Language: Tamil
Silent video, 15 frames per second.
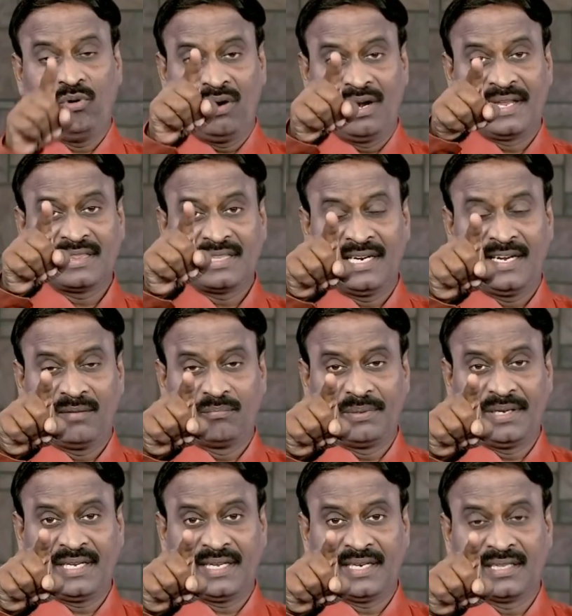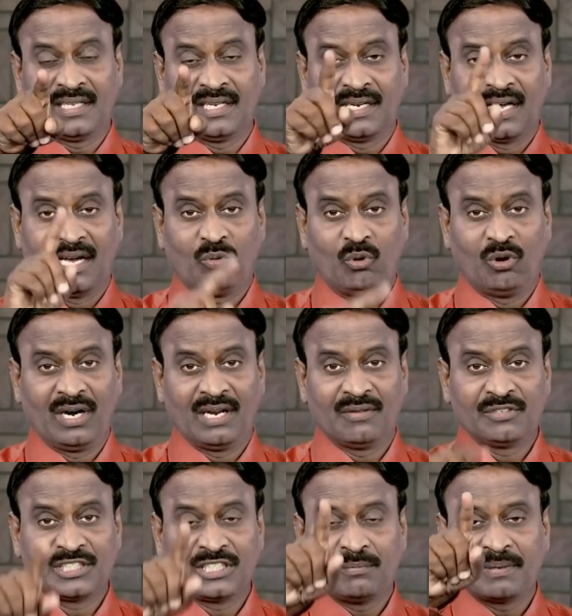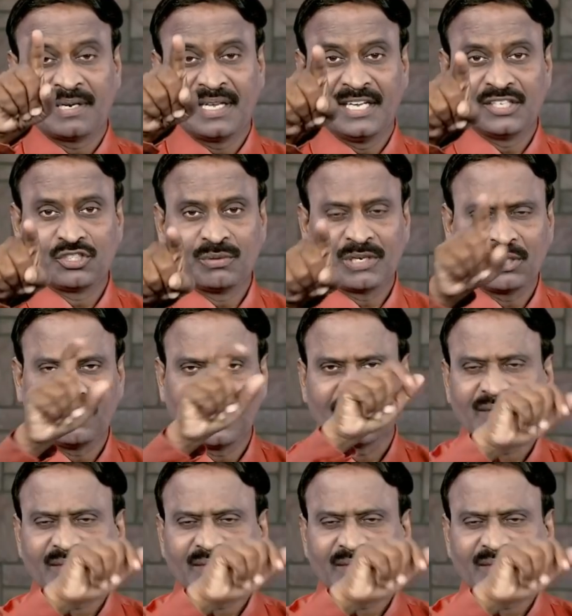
உங்களிடத்துல நம்பிக்கை இருந்ததுன்னா உங்களை விசிட் பண்ண இயேசு வருவார்.